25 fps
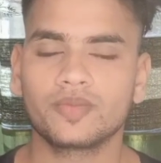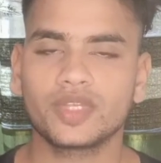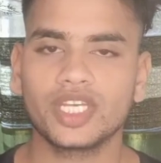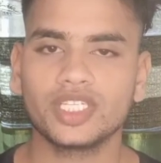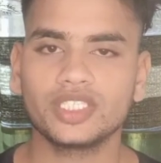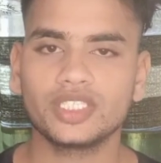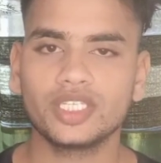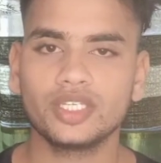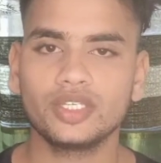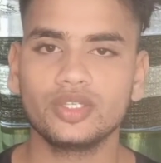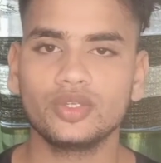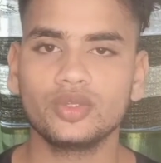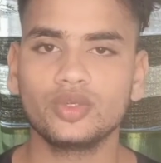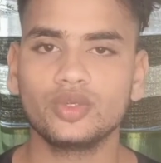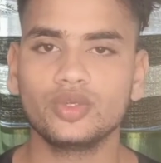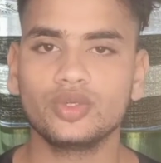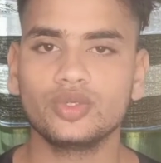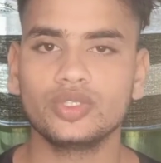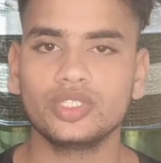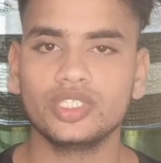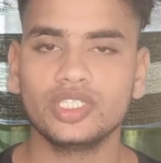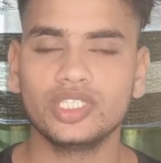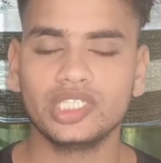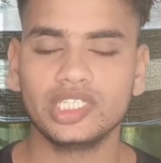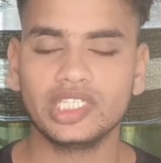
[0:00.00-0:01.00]
कैसे
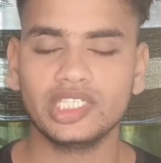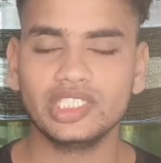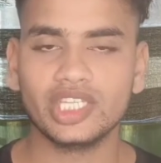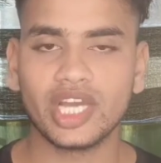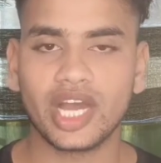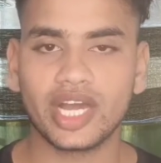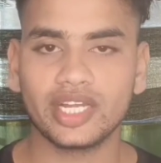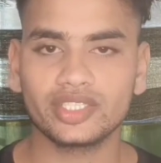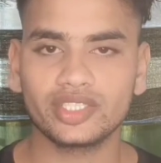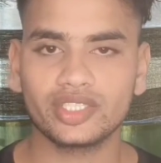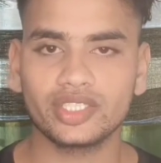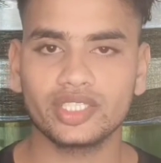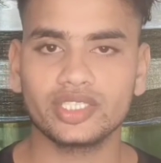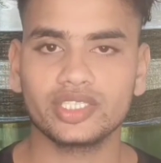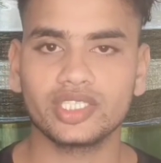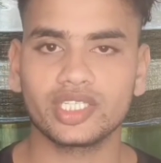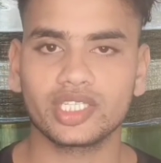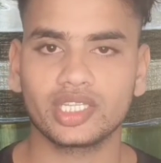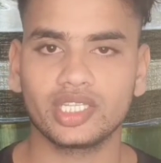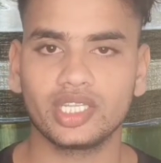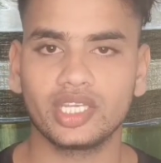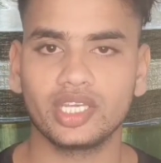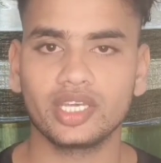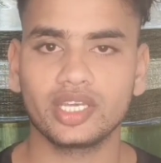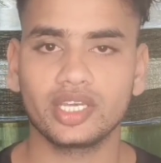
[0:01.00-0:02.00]
इनको इनकी जांच कर
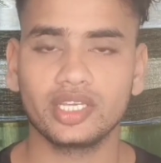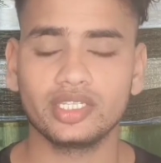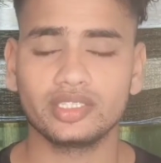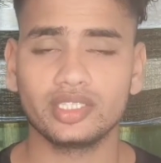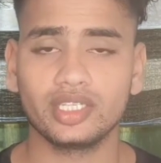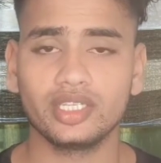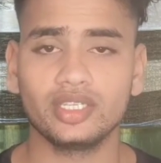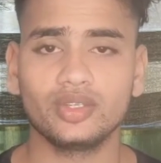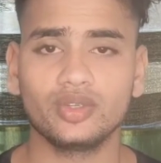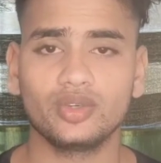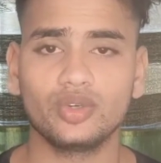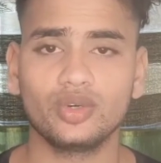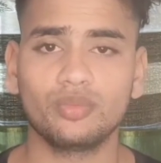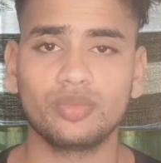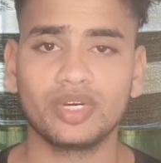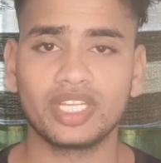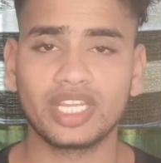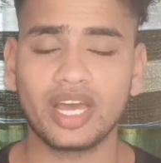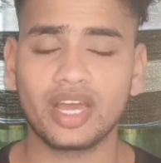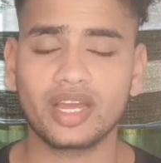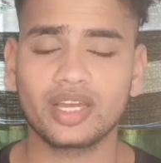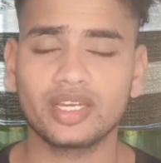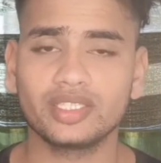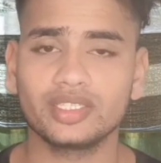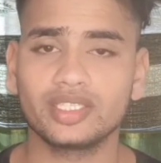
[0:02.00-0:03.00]
सकते हैं कैसे इनको
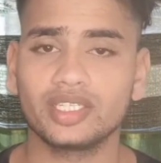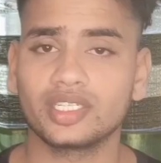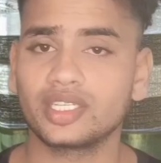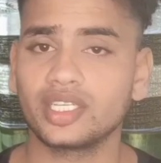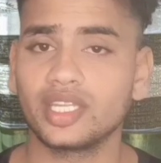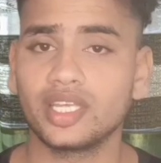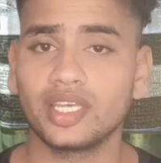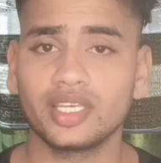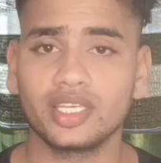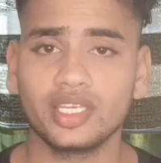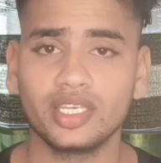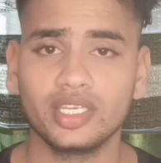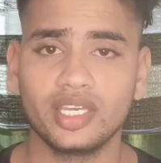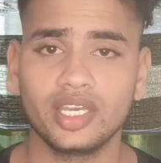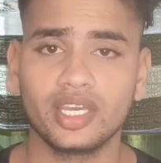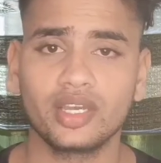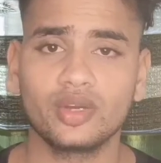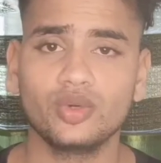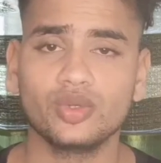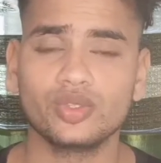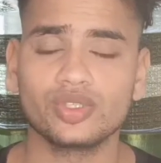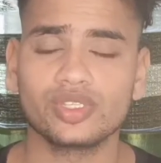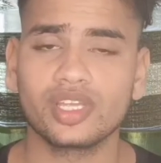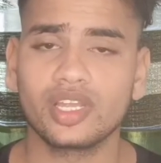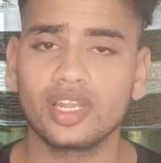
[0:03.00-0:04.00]
पता कर सकते हैं कि ये
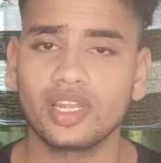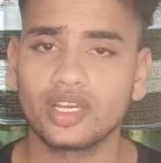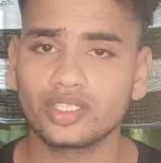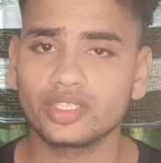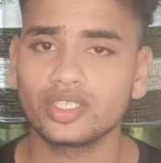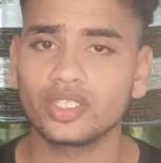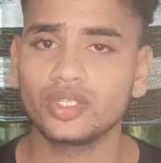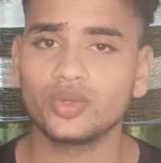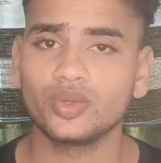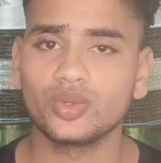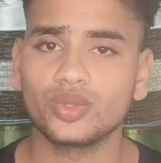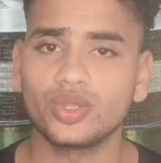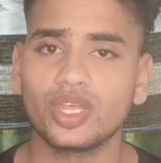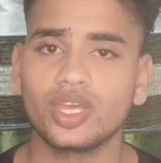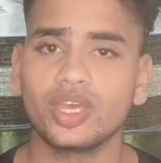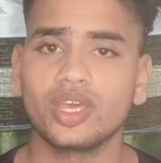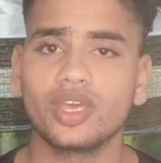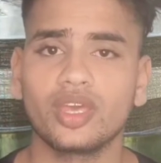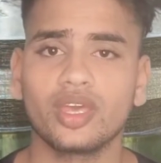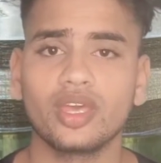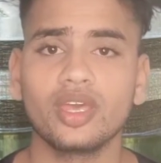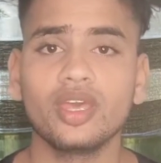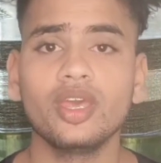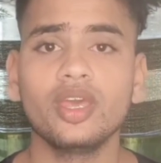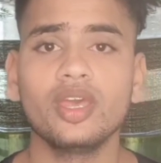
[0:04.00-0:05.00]
कौन से लक्षण होते
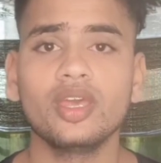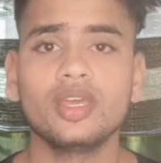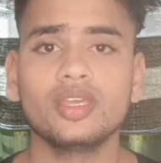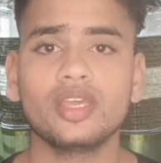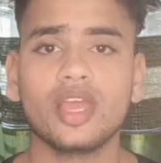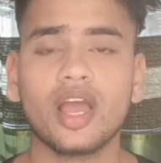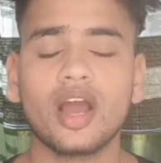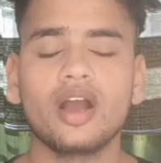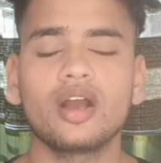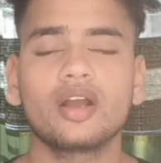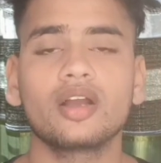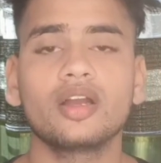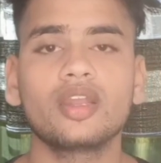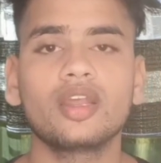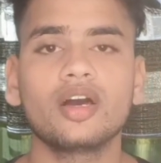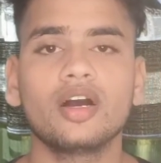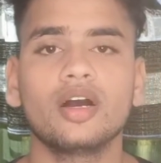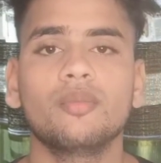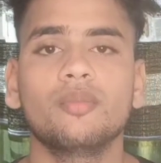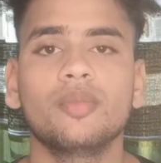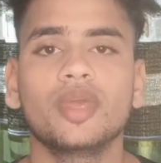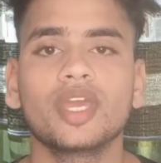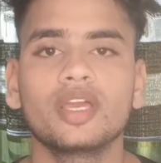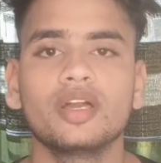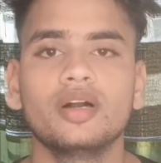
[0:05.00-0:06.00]
हैं या अगर
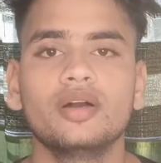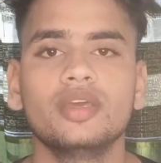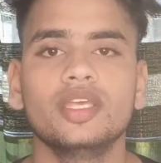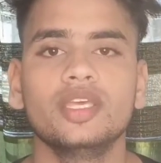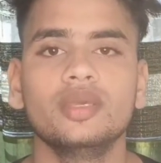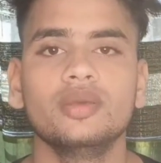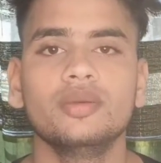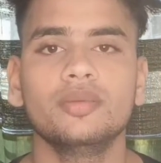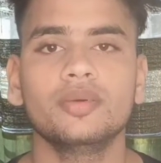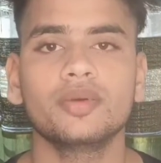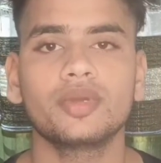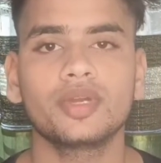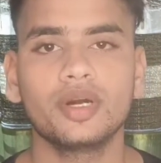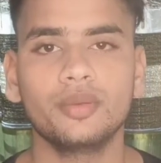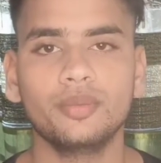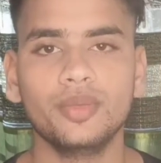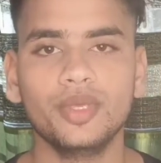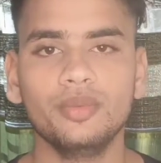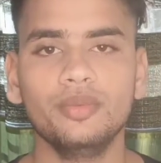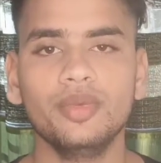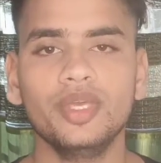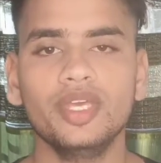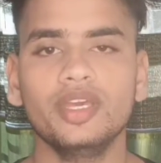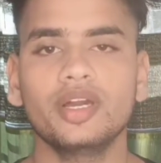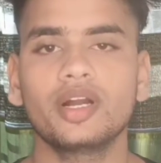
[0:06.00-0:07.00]
हमें कहीं
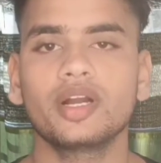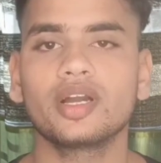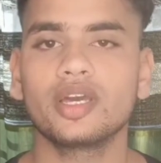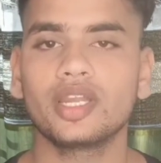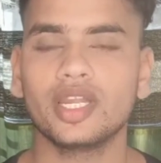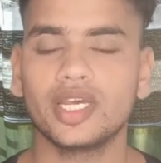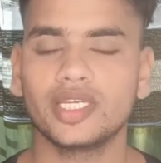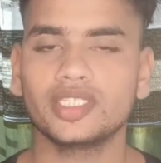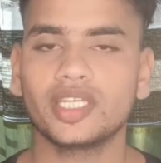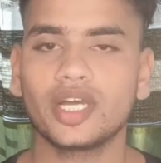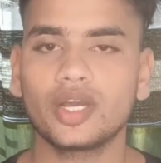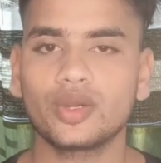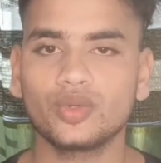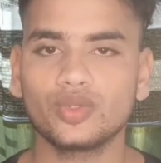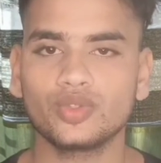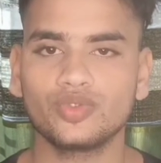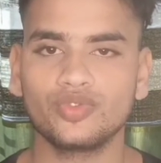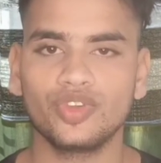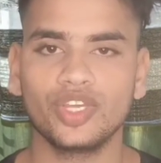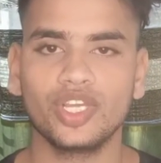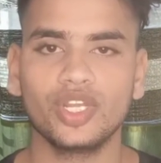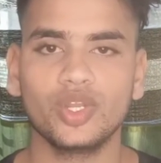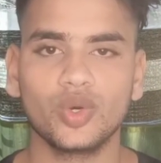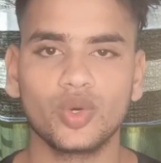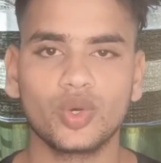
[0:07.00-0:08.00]
कभी भी अगर ऐसा
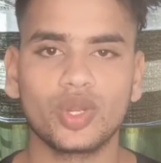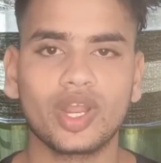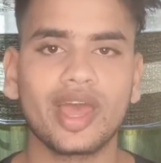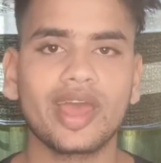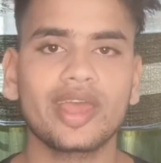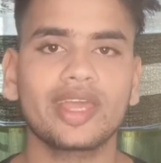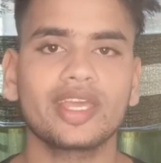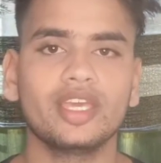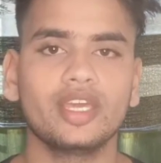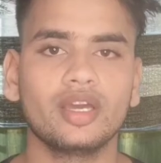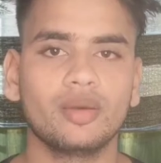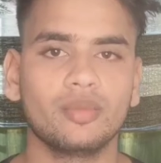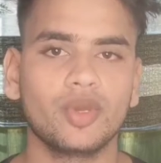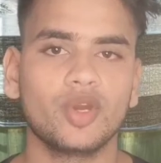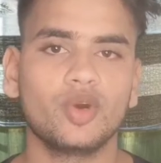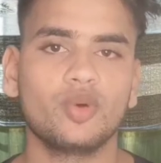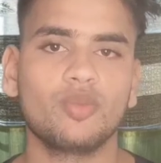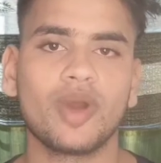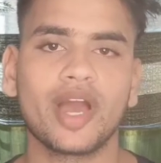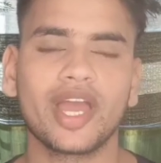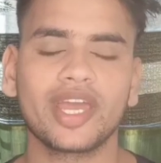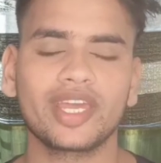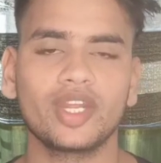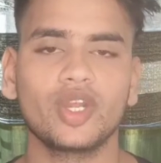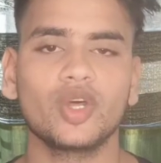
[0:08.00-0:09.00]
कुछ फील हो रहा है कि हमें
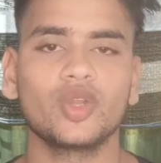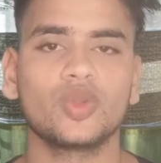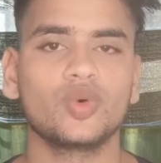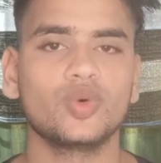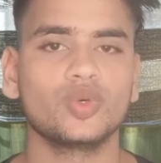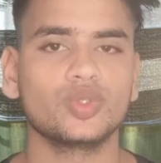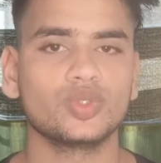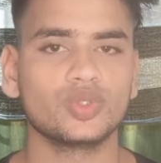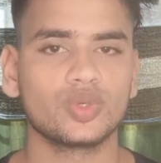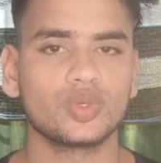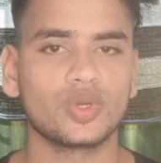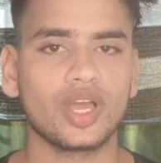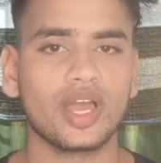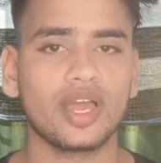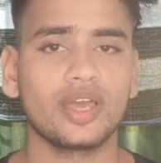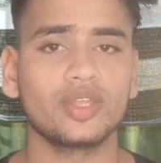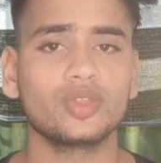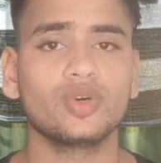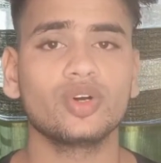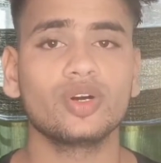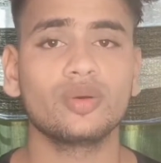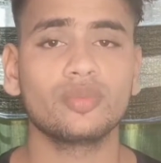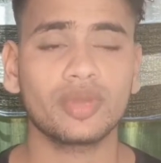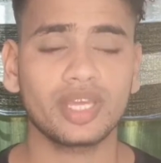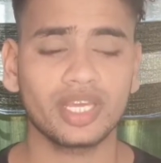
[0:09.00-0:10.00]
ओमाइक्रॉन हो चुका है
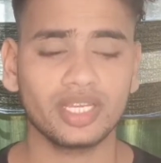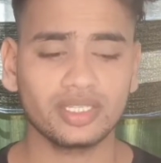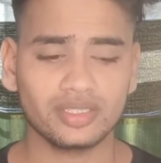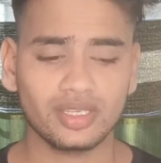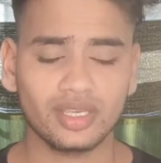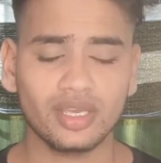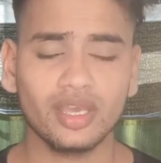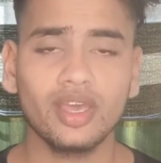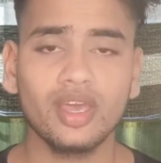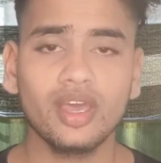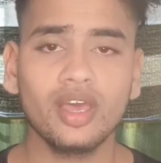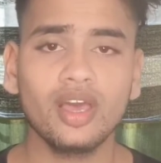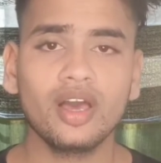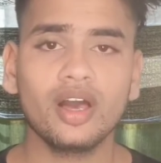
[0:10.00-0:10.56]
तो हम कैसे